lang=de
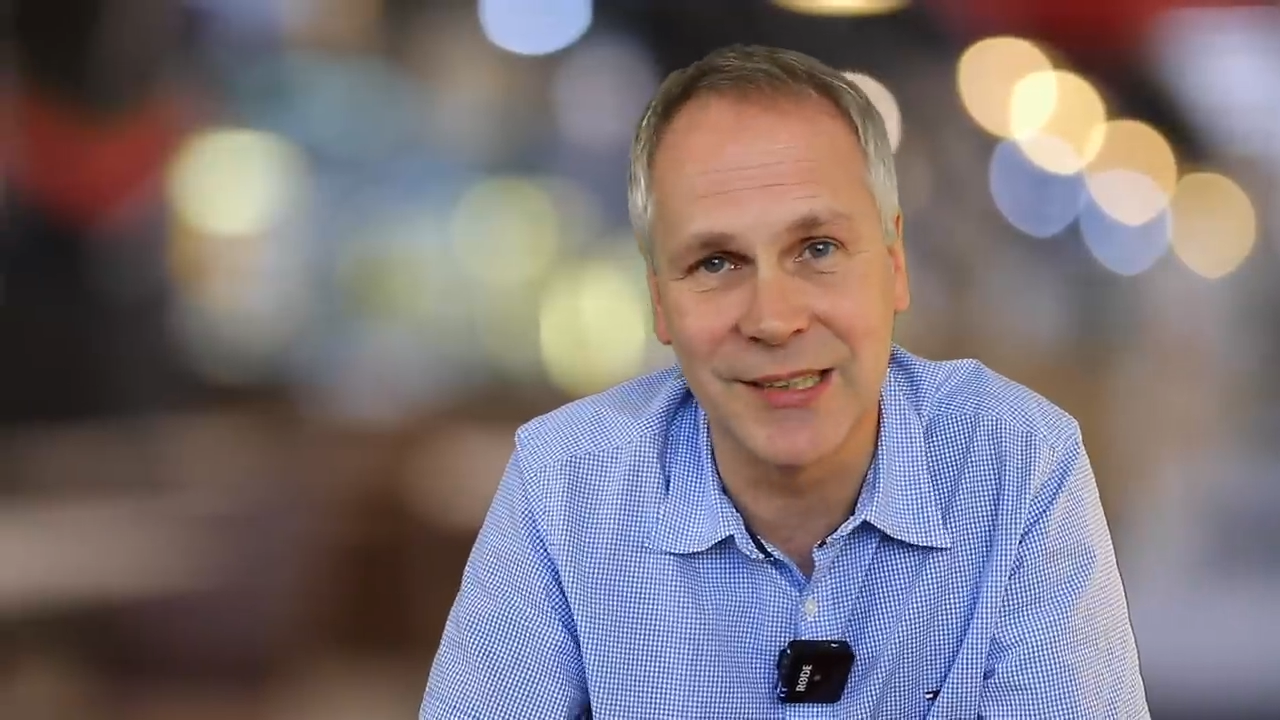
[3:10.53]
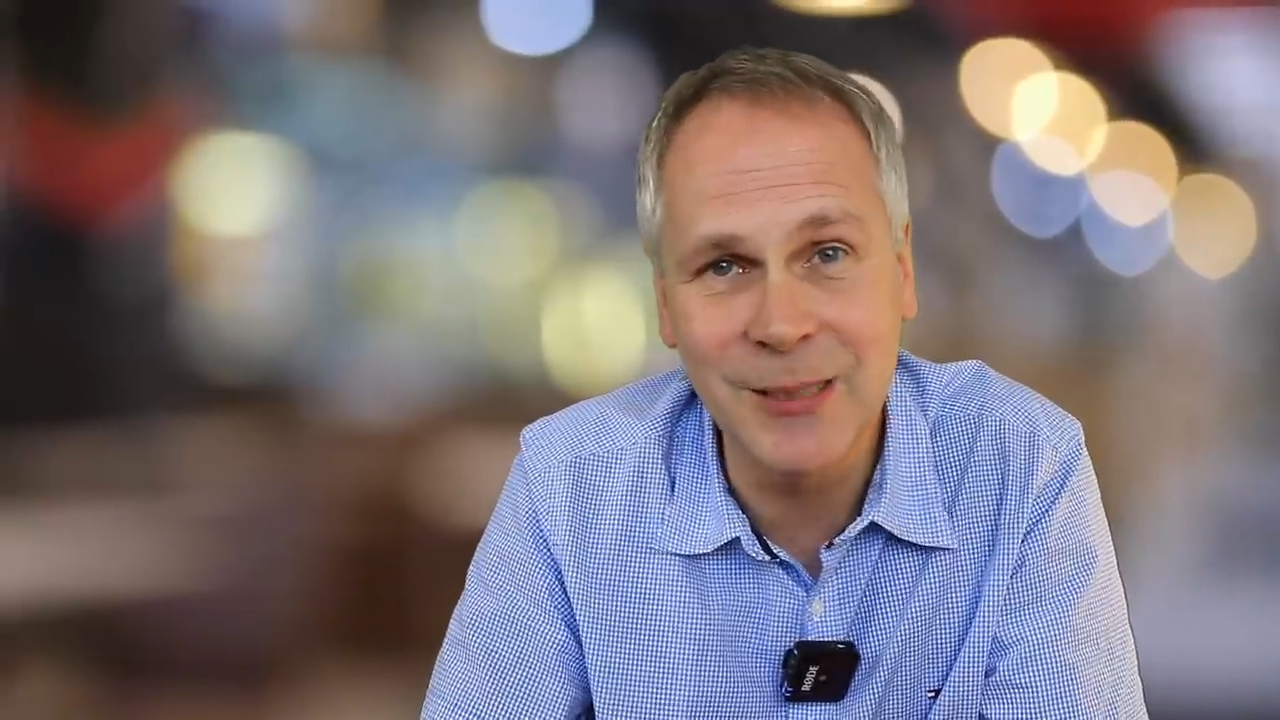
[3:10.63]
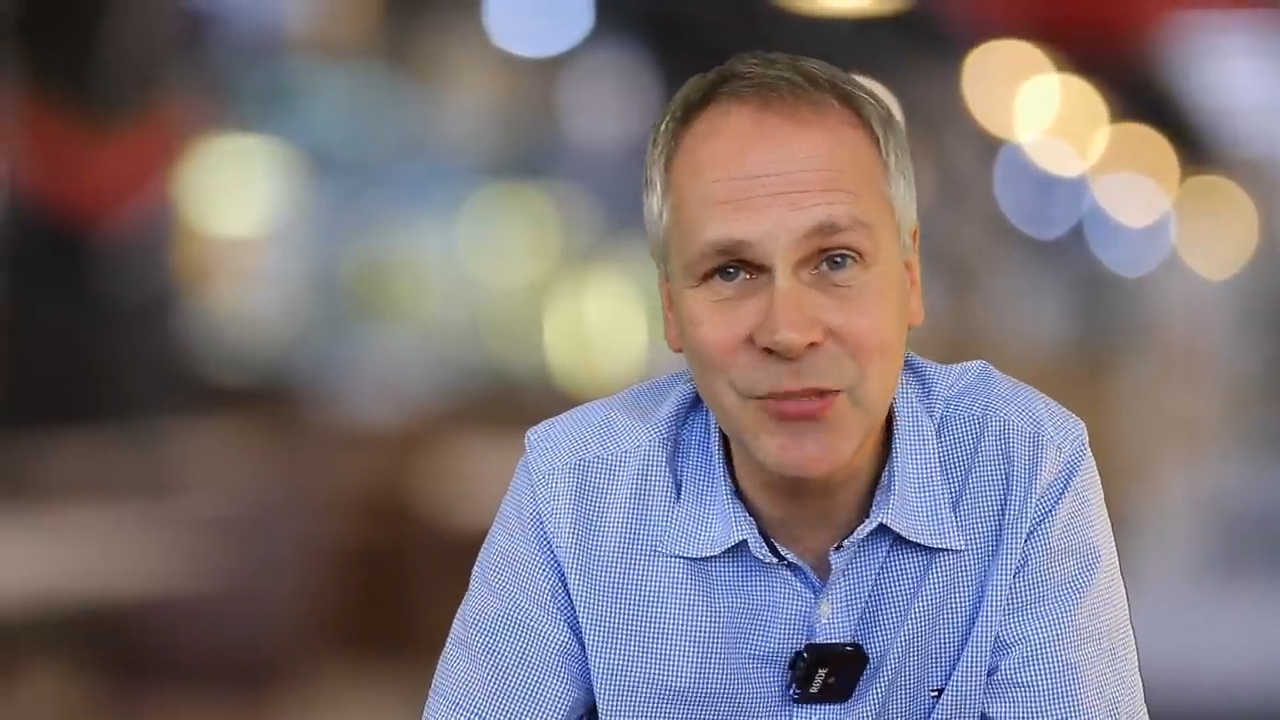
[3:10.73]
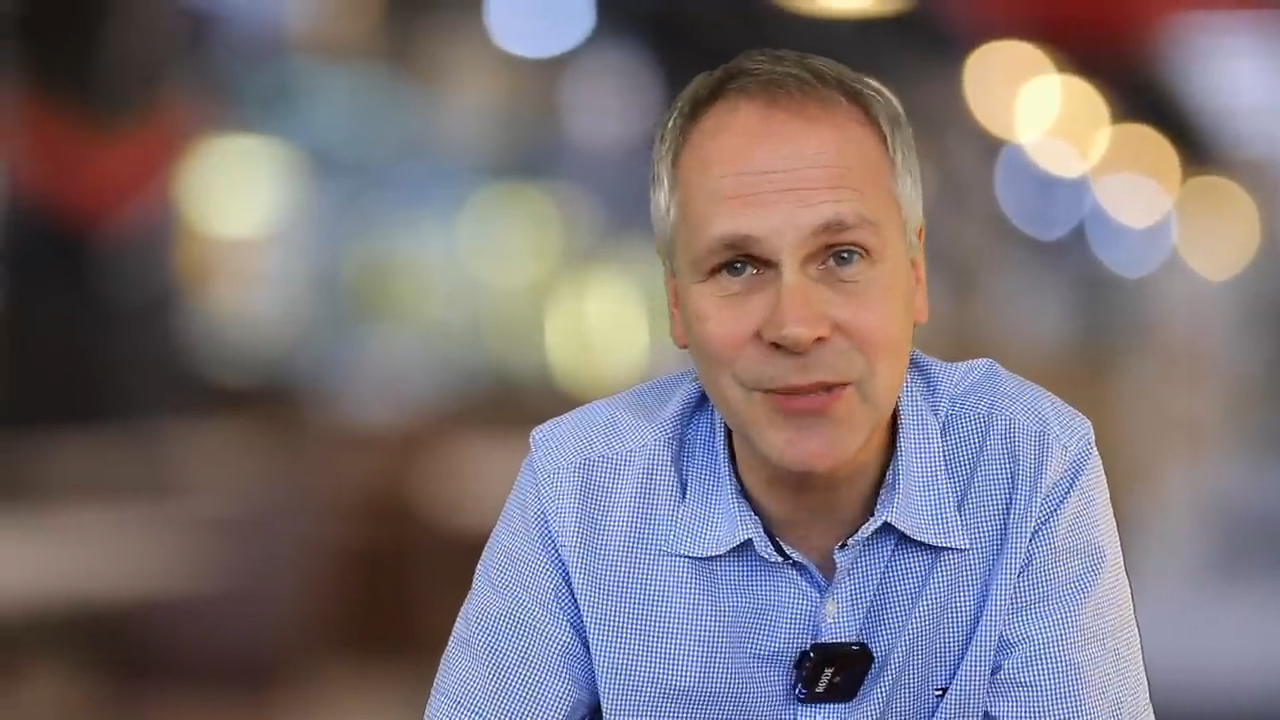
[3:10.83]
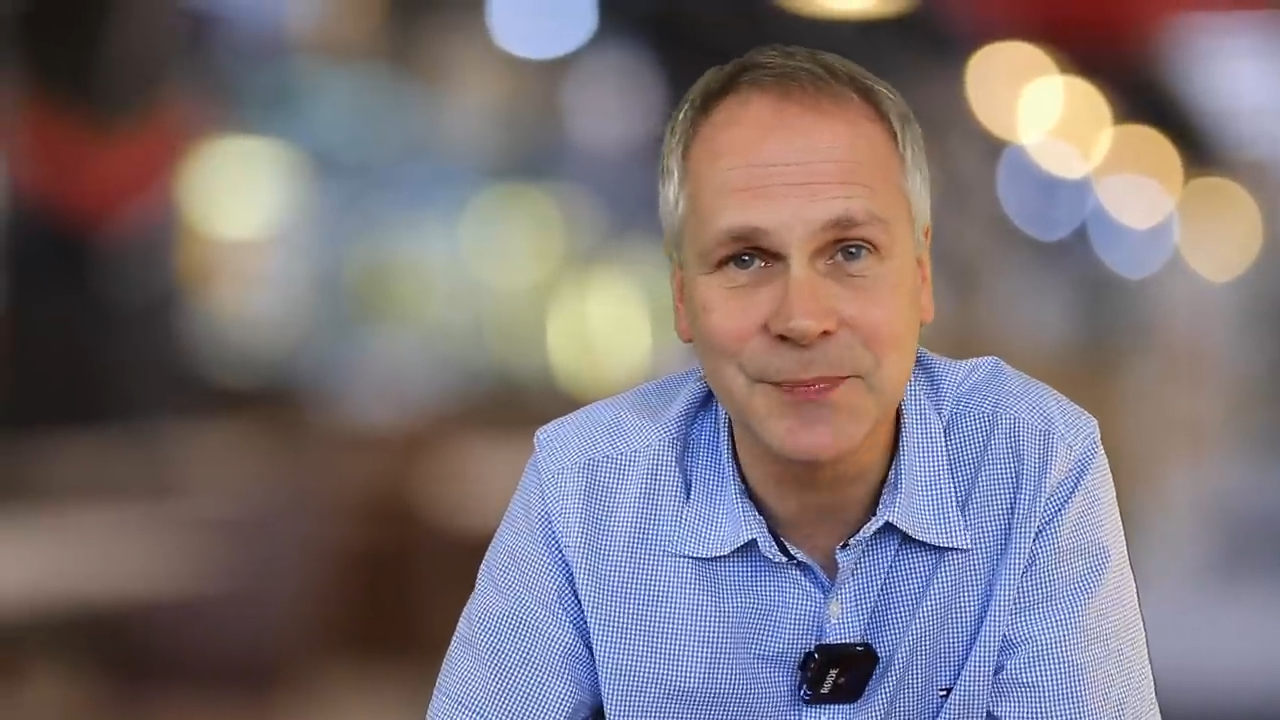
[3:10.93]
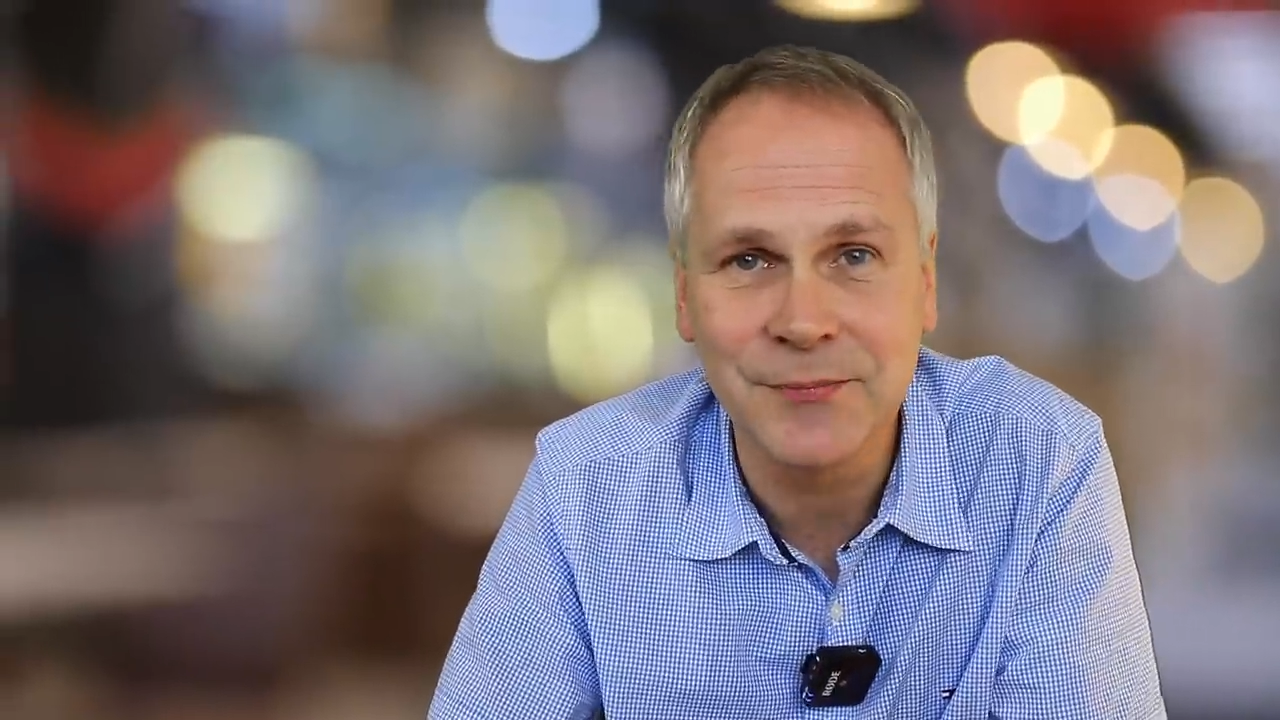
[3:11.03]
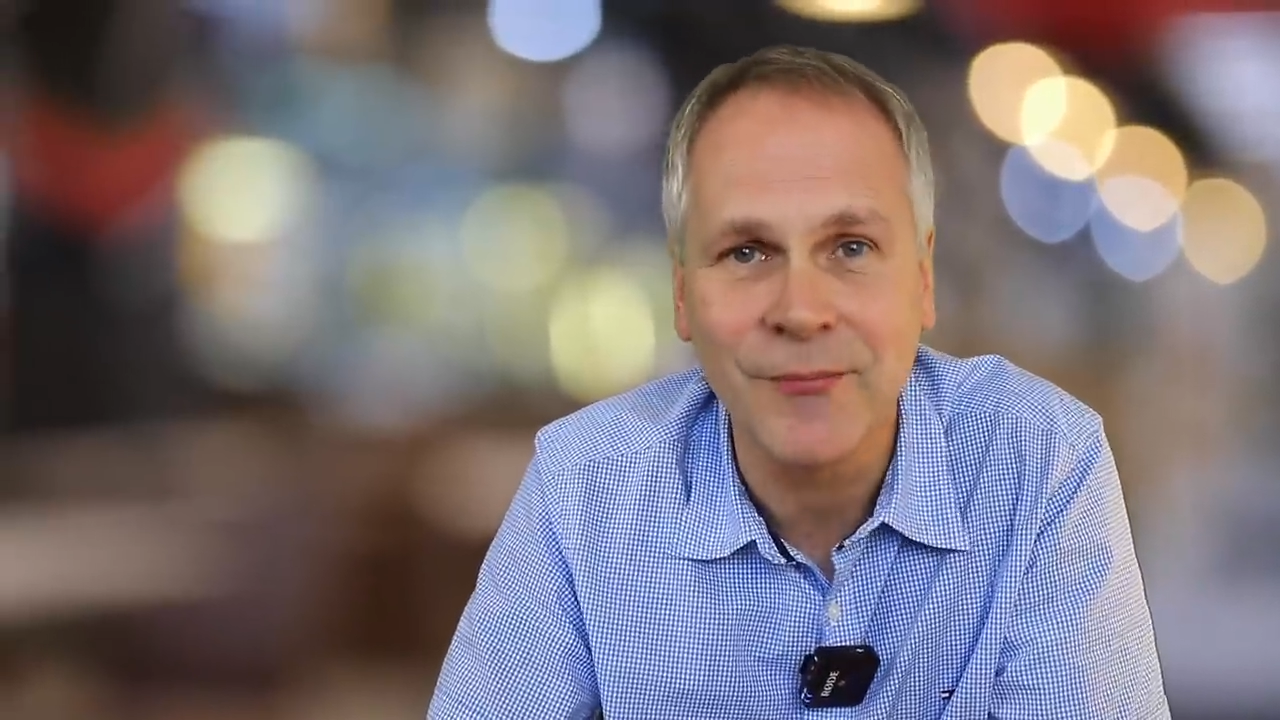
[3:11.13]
gibt.